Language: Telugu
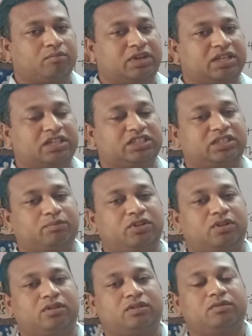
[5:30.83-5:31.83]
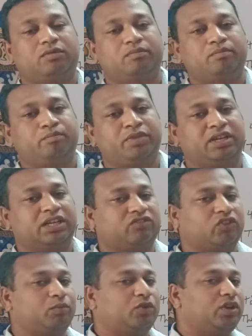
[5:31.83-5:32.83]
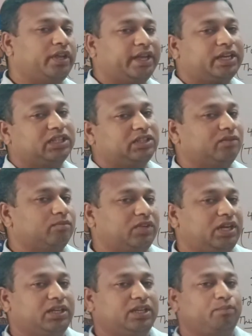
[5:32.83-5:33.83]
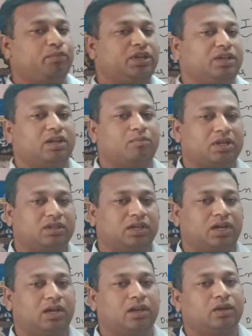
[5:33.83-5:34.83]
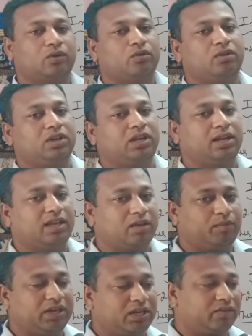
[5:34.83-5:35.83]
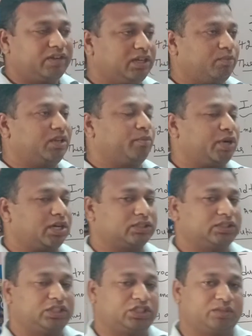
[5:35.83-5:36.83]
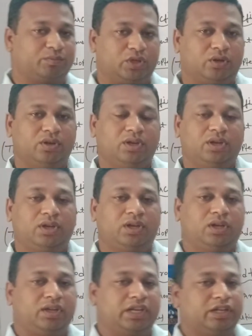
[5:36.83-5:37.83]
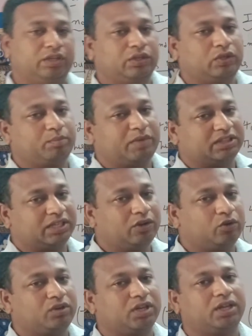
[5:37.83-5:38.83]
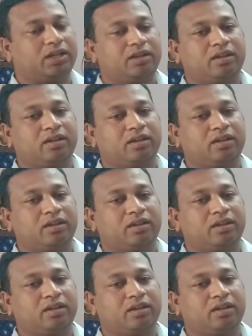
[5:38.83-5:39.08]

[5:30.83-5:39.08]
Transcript: మన దేశంలో భిన్నత్వంలో ఏకత్వం అంటే భిన్న మతాలకు నిలయమైనటువంటి మన భారతదేశంలో ఎన్ని మతాలు ఉన్నా